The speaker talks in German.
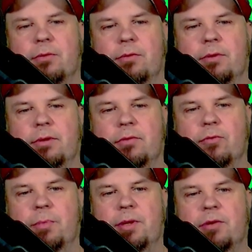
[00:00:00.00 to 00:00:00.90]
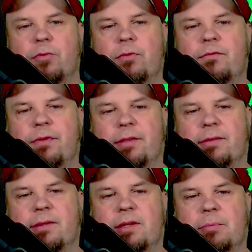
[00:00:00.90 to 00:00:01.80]
und somit
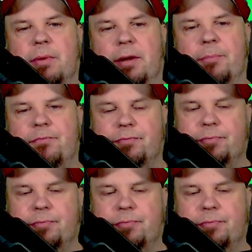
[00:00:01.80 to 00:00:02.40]
unverzichtbar.